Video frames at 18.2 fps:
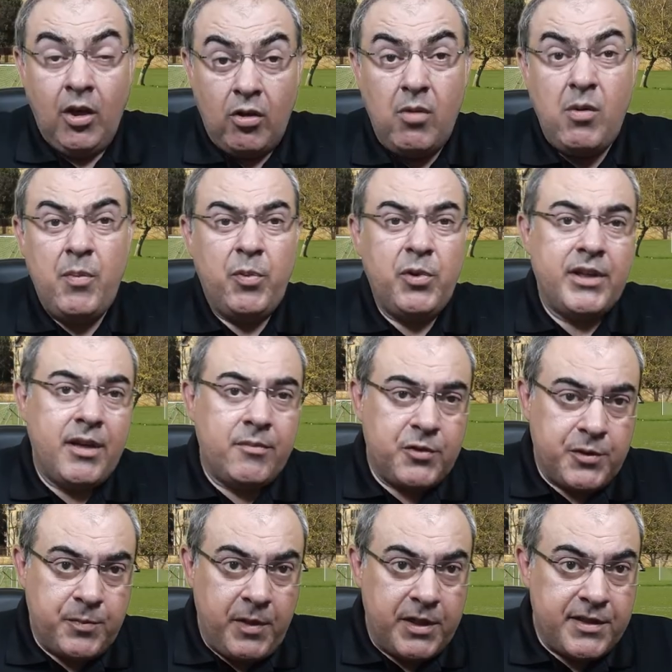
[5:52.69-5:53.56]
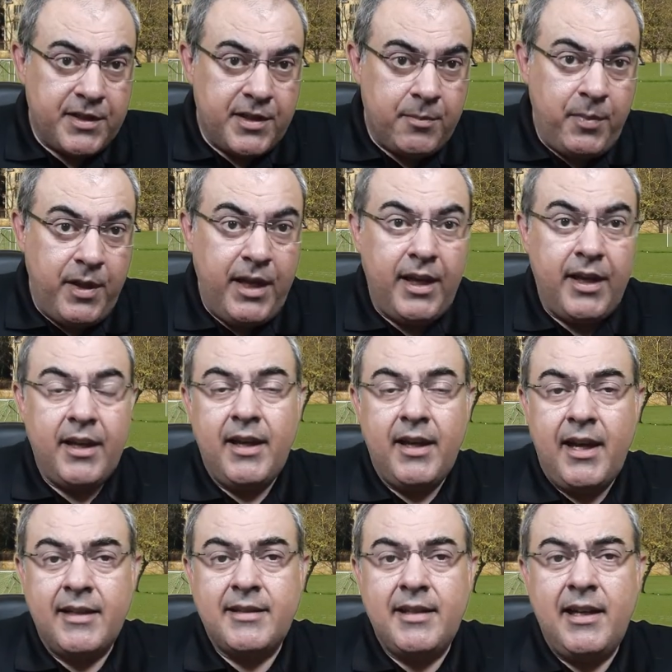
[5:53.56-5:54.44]
Como podemos perceber,
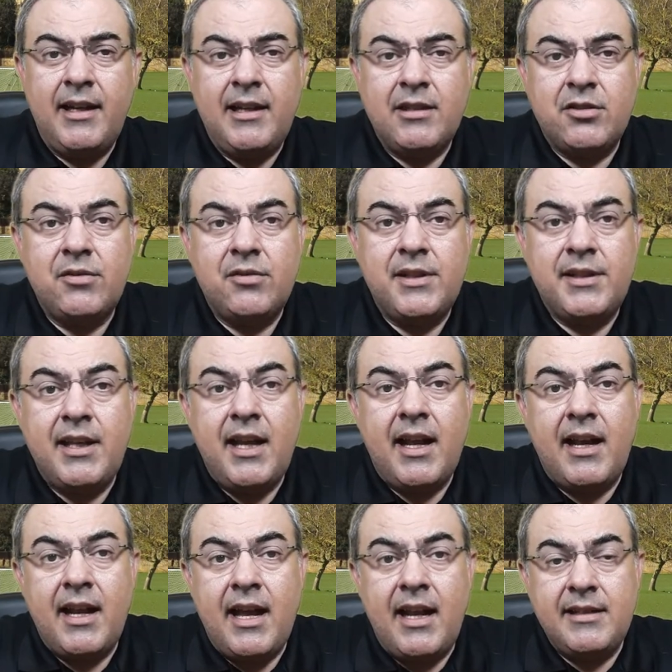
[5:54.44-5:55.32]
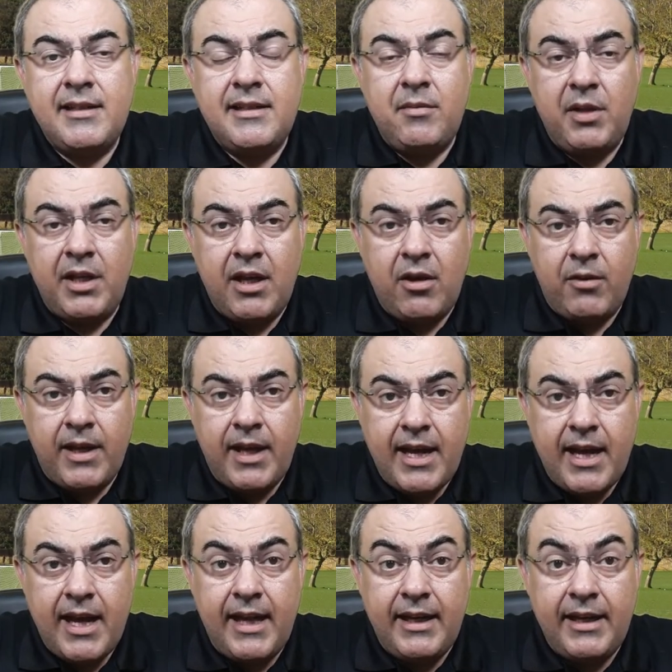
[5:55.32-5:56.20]
as relações de análise de Miguel
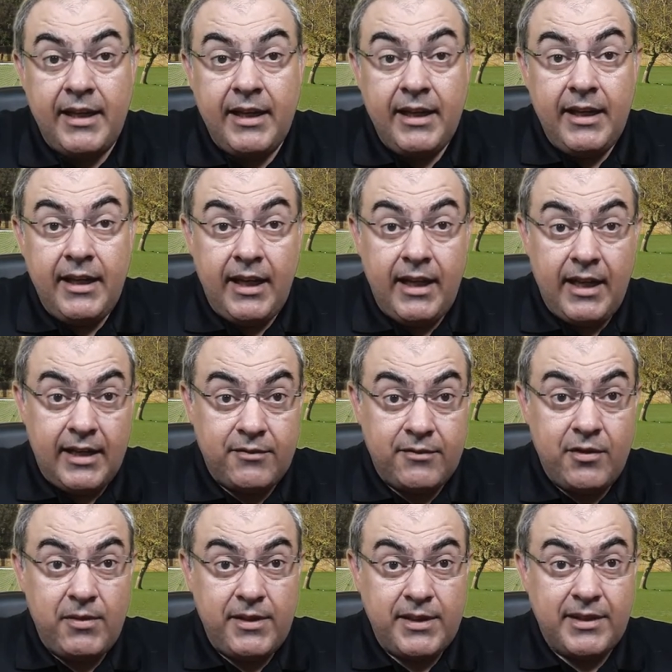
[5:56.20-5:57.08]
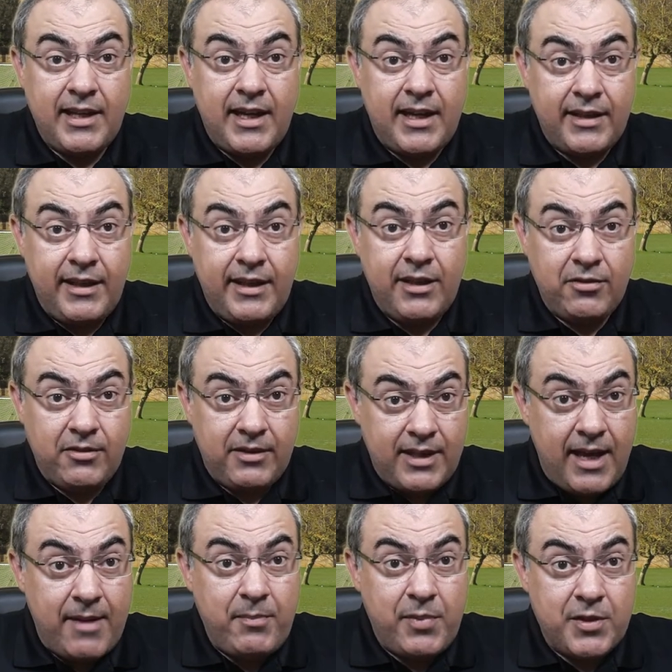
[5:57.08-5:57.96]
Reale elas vão estar dentro
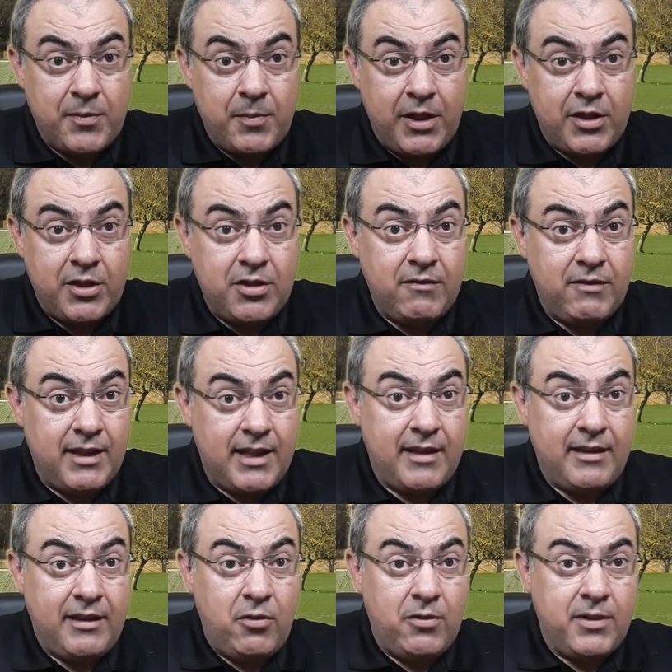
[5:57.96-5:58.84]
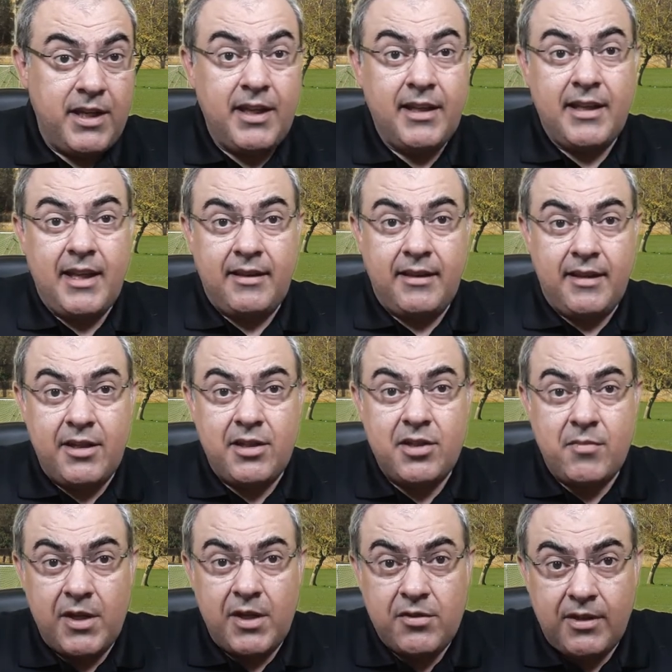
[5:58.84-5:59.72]
da perspectiva da teoria da
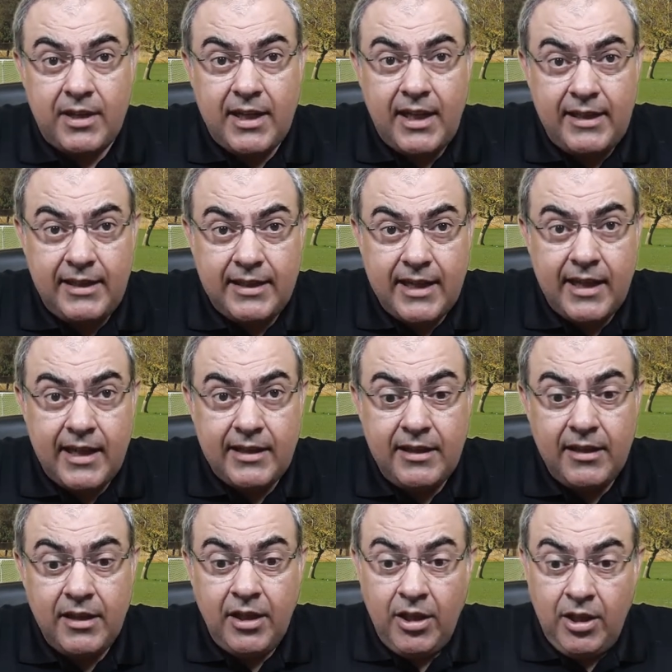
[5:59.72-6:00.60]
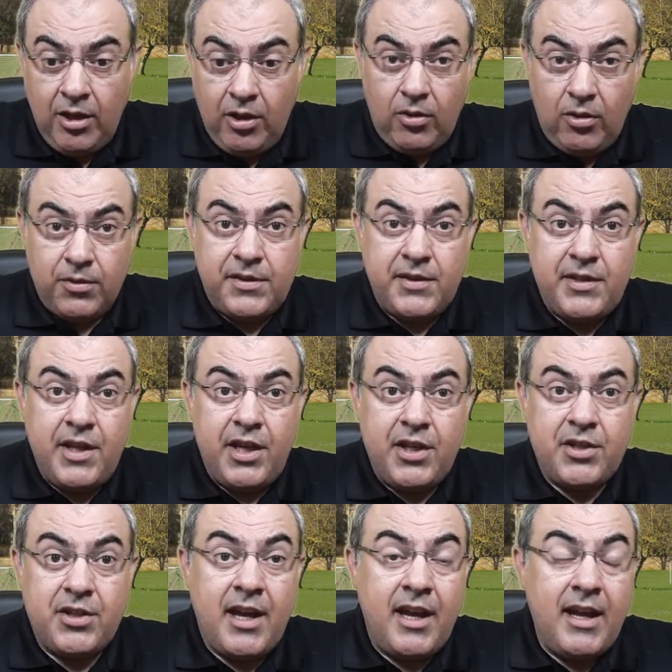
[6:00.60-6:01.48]
tridimensionalidade, ou
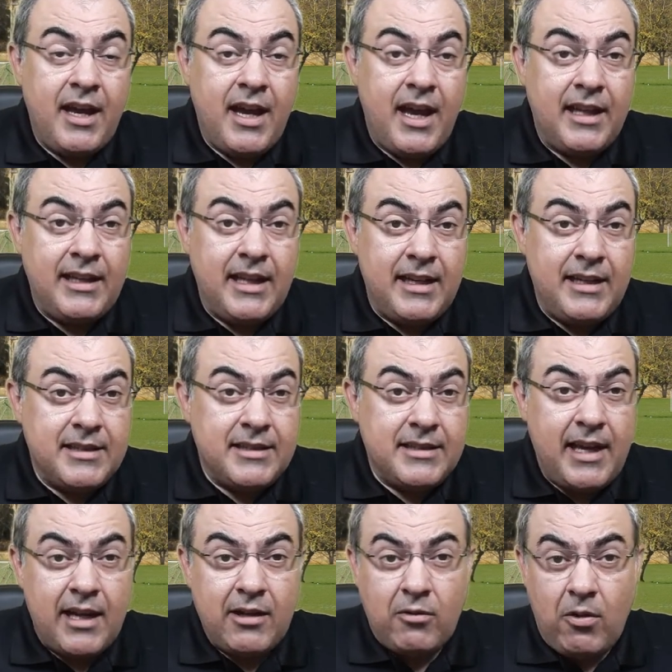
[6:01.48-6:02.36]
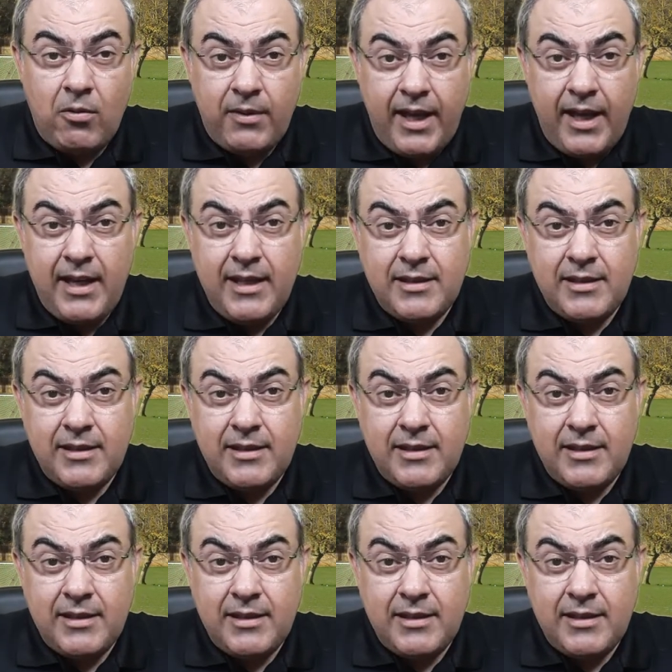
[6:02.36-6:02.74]
seja, analisar qualquer